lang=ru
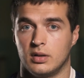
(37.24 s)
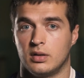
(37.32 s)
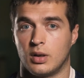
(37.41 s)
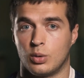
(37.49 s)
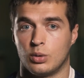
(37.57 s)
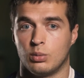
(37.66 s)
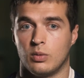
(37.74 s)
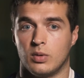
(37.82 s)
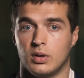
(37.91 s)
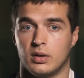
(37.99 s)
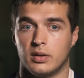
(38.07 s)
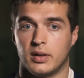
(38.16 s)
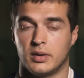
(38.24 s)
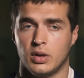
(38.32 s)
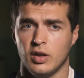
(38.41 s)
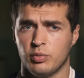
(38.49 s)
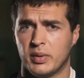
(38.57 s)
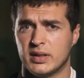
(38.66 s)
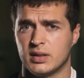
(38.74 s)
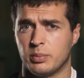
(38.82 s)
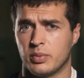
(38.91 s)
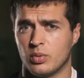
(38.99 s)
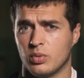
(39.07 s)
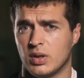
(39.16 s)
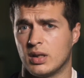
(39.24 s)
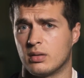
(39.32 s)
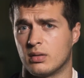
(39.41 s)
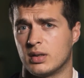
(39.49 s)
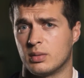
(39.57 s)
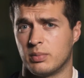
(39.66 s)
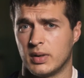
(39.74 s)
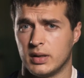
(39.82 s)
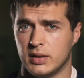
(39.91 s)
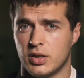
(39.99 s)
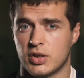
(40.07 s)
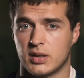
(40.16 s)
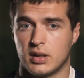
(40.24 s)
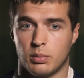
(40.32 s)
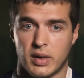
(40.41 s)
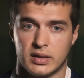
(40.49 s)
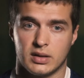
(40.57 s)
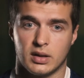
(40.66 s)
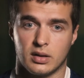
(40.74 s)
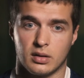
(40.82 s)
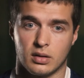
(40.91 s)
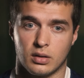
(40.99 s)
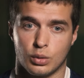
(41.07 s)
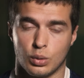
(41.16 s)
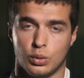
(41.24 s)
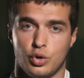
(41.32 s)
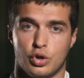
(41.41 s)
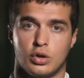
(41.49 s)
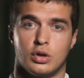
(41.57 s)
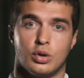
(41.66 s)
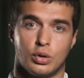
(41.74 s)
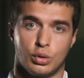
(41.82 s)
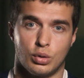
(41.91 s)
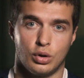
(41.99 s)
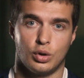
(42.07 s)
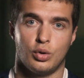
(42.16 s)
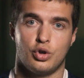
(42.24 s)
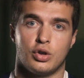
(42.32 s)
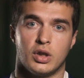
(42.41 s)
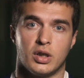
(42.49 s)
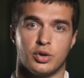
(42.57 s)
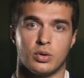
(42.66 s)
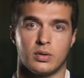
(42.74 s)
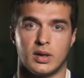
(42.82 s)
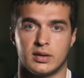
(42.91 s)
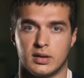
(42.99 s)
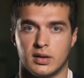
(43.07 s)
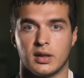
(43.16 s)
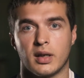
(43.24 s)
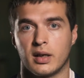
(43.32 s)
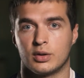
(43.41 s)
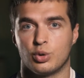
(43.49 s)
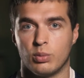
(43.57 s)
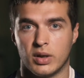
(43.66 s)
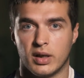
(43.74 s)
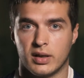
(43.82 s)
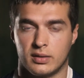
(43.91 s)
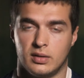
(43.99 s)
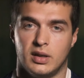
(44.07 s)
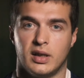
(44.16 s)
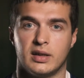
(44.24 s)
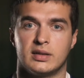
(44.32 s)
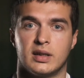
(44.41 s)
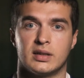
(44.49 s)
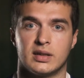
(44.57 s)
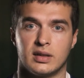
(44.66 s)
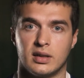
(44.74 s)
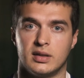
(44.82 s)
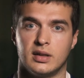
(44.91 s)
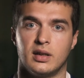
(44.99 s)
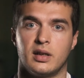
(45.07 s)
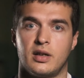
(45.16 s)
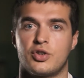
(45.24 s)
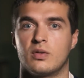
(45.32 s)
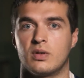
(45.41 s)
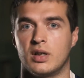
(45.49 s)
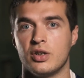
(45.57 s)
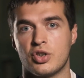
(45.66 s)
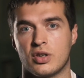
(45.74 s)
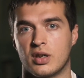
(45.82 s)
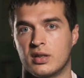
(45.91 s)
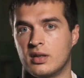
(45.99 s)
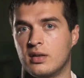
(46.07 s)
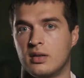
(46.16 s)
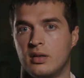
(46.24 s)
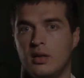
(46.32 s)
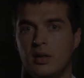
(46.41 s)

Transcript: Такое бывало, да. Ну так, в принципе, ну нет, эти политические праздники, кто хочет, идет, кто не хочет, не идет. Нас это так особо не, не касается. Это дело каждого, личное дело.